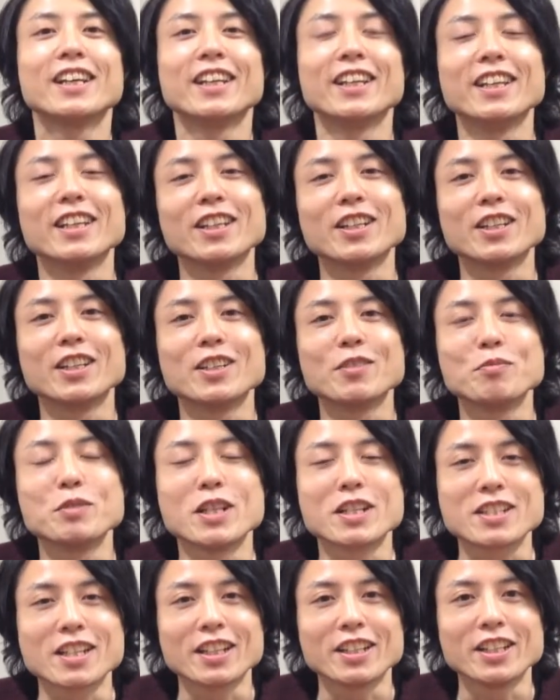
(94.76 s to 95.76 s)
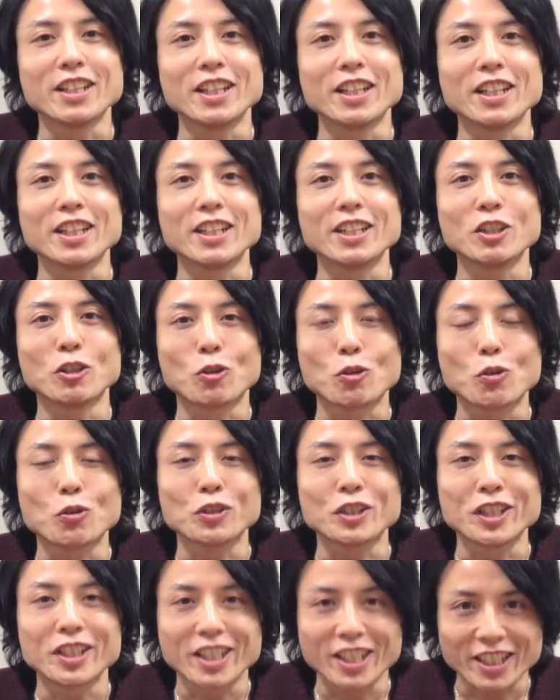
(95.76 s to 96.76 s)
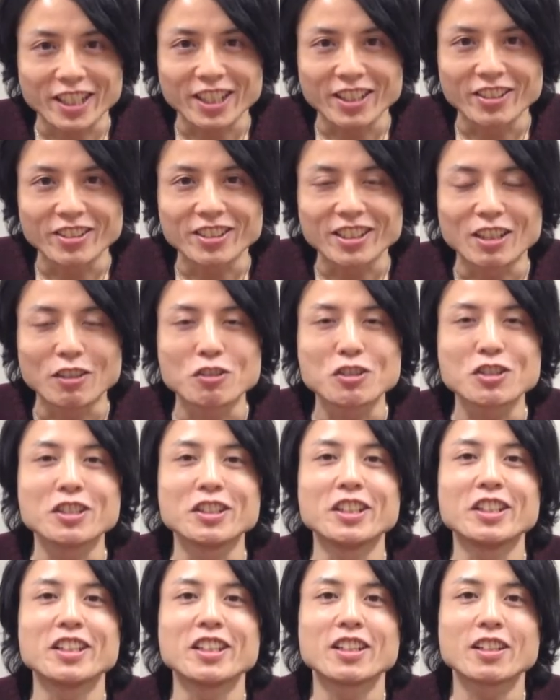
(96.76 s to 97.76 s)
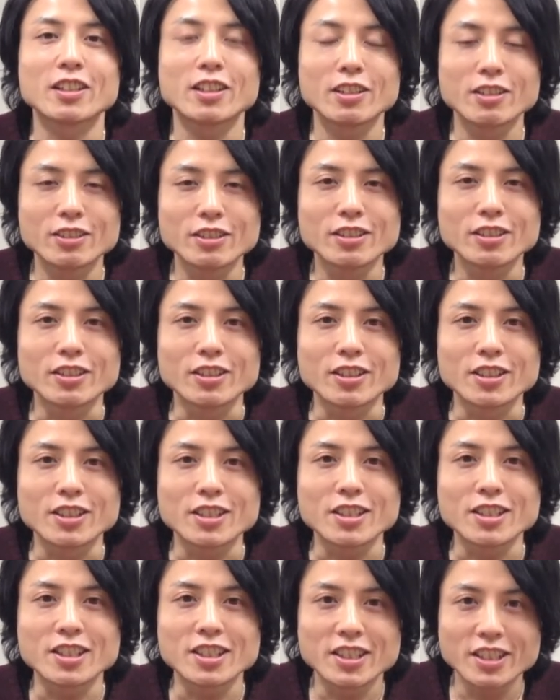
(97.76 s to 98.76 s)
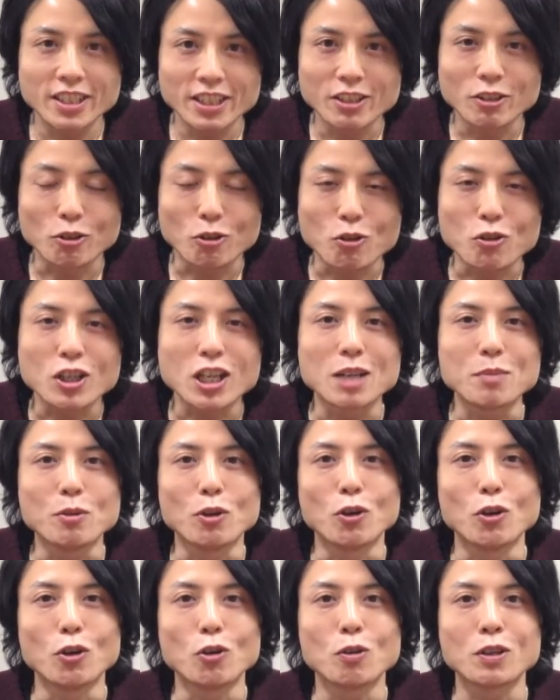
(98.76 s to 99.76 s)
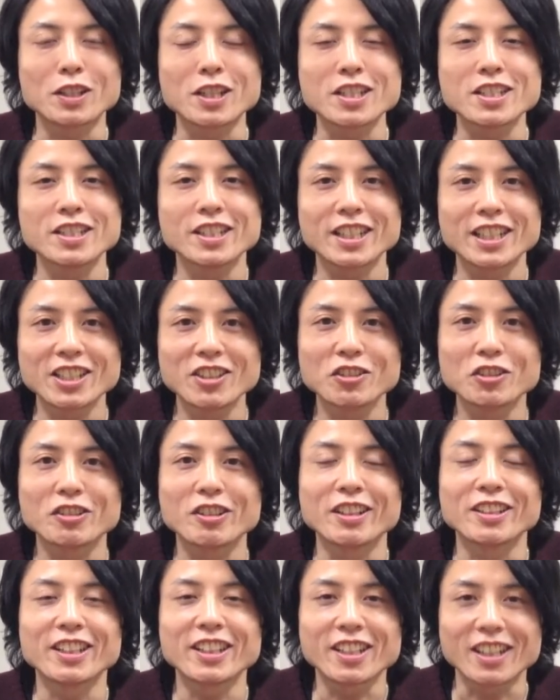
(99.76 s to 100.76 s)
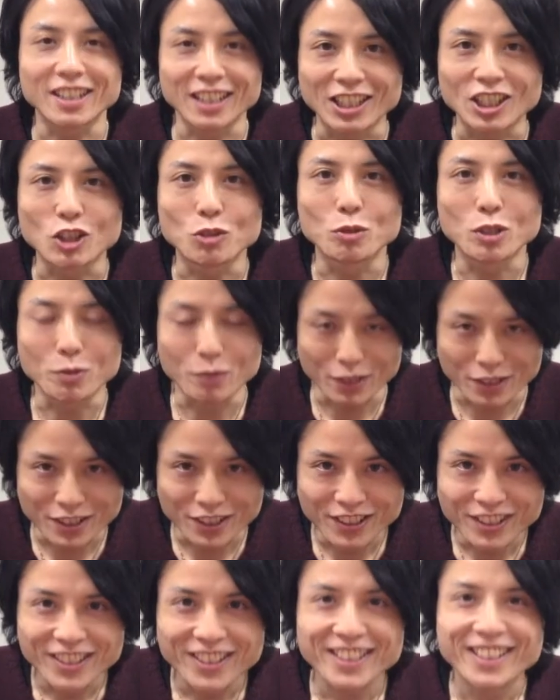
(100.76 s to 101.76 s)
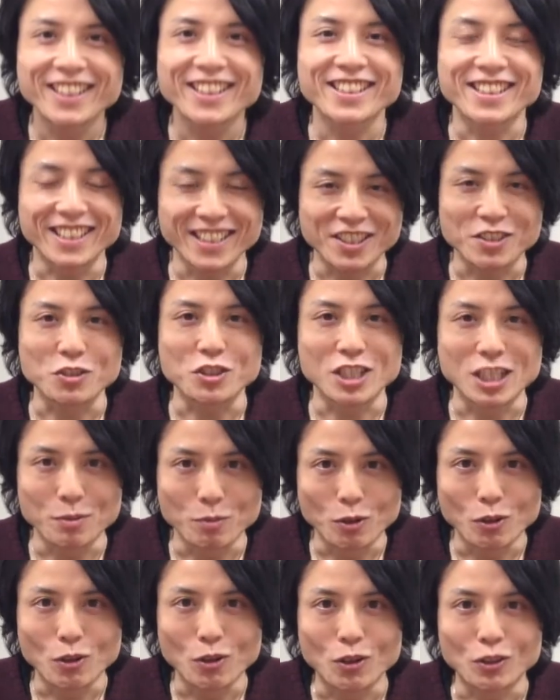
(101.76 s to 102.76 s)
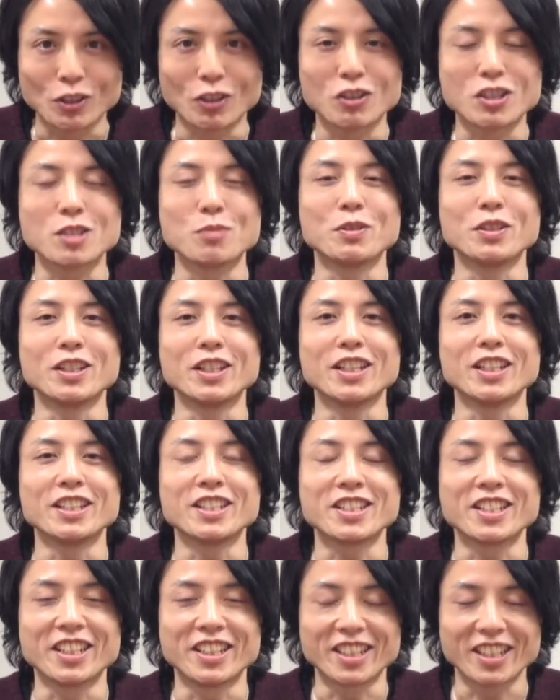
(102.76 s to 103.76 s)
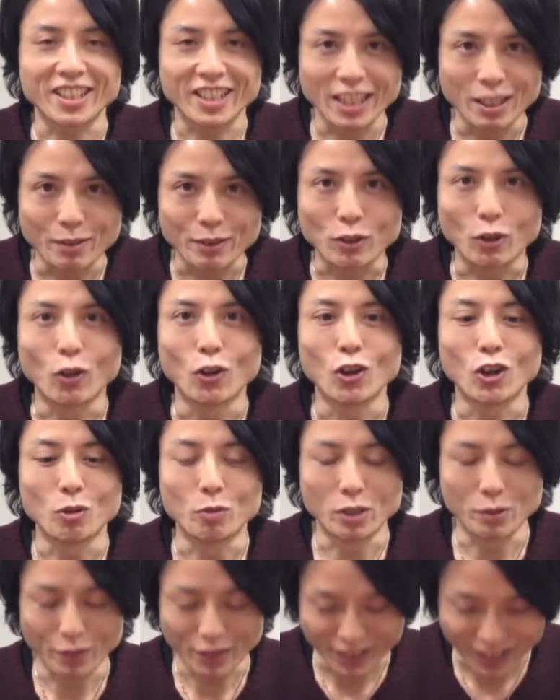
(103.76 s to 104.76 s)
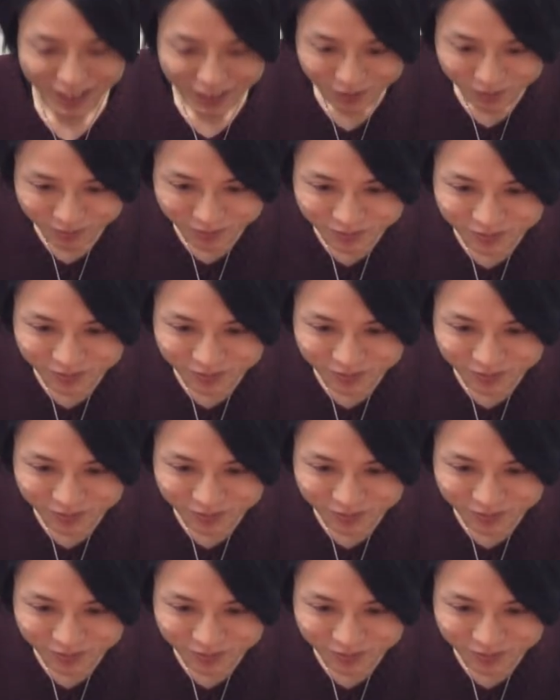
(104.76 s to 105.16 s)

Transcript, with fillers: えー、皆さんに喜んでいただける楽しんでいただける CD を今回もお渡しできるのではないかなと思いますぜひそちらもお楽しみにしていただければと思います